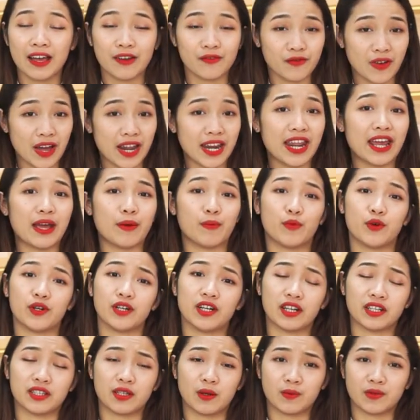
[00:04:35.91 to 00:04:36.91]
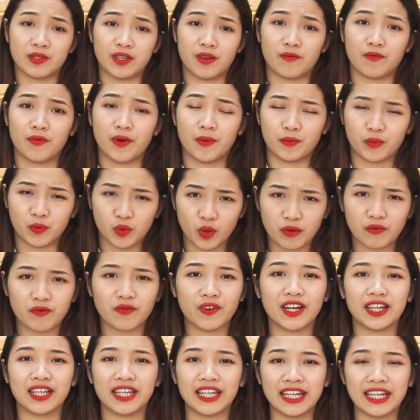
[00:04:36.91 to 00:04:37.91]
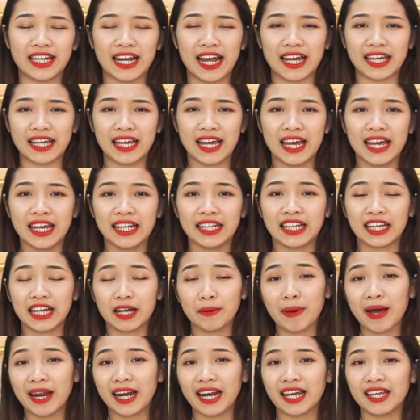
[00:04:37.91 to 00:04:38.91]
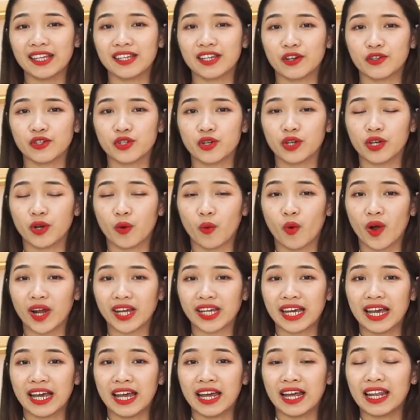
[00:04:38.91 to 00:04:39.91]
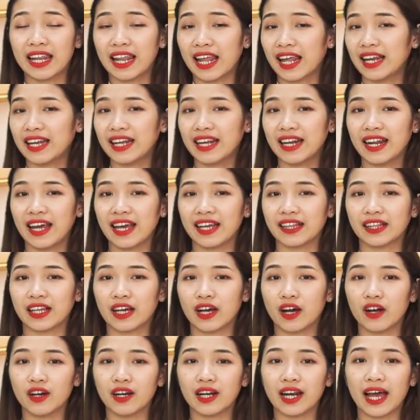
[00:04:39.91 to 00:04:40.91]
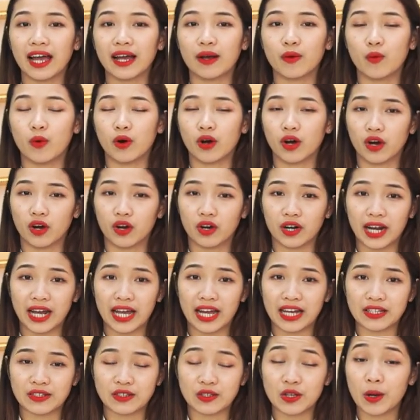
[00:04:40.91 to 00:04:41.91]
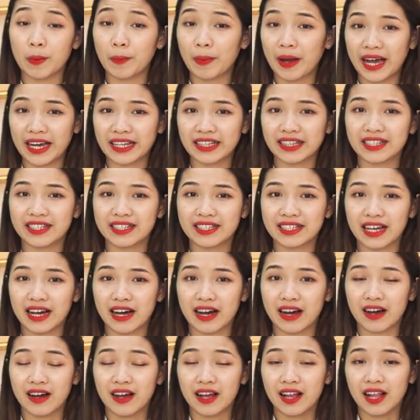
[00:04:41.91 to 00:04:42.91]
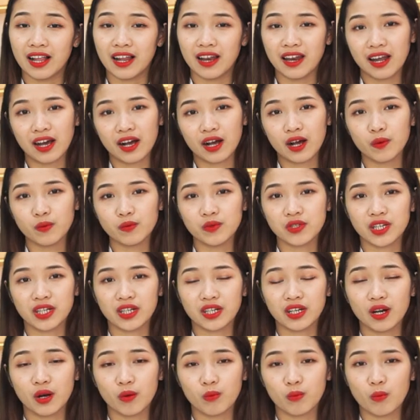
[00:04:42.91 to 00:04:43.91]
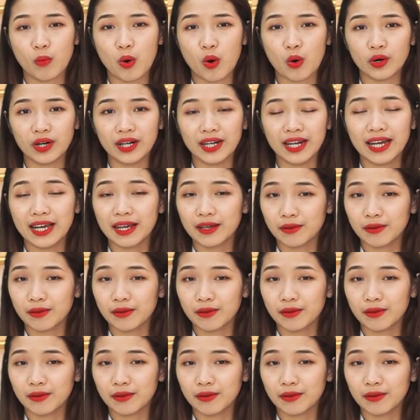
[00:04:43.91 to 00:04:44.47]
Và để mua được dòng sản phẩm tuyệt vời như thế này thì các bạn hãy nhớ cho Kiều Oanh là liên hệ tới hotline của Korea Shop 24 giờ là 0904